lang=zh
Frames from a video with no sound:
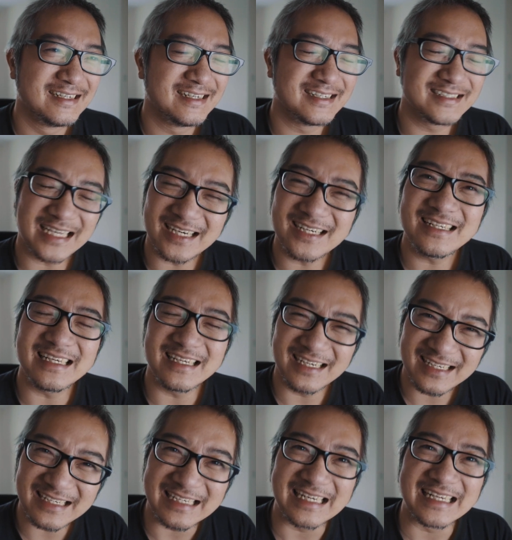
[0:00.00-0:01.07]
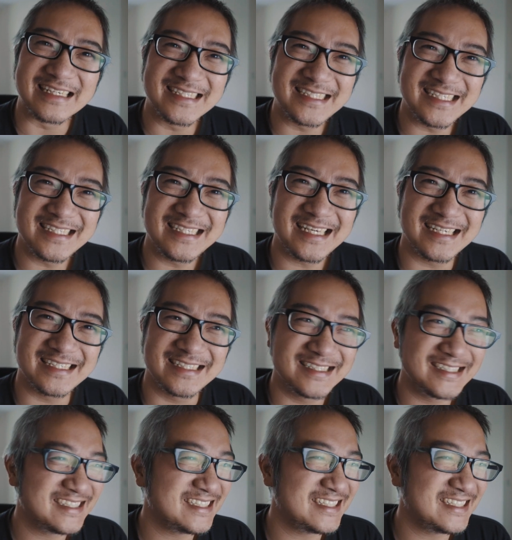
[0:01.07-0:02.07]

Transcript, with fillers: 而在二零二零年的今天，